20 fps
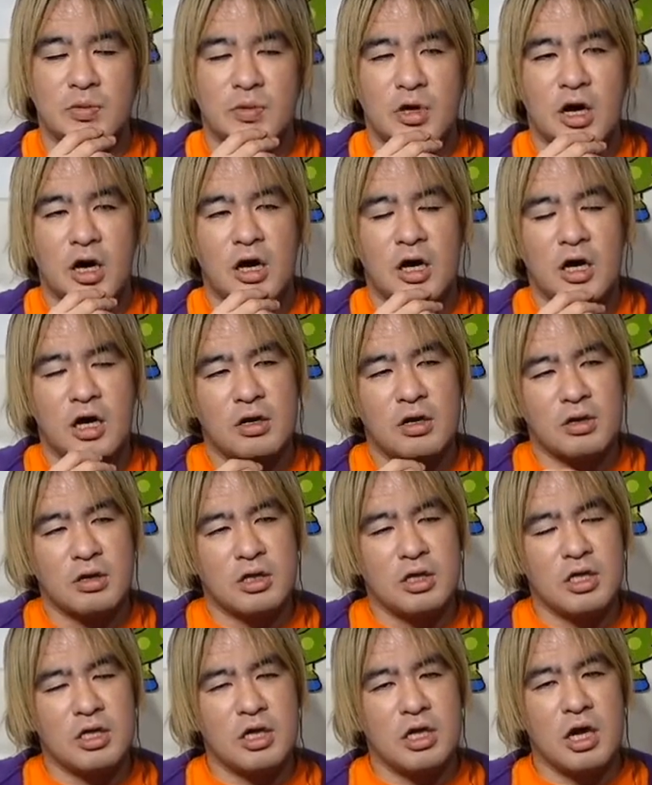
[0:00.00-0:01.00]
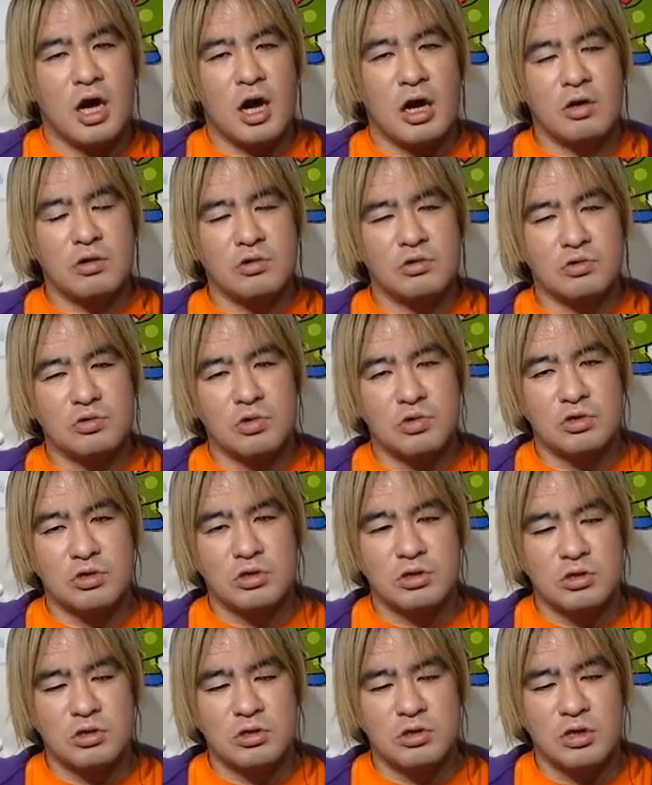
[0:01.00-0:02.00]
仮にあると
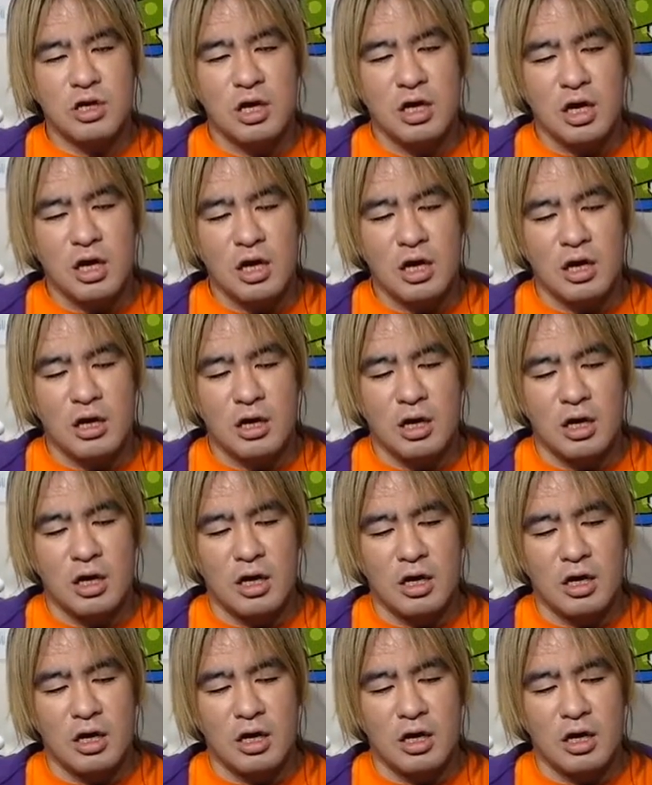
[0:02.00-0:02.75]
するなら、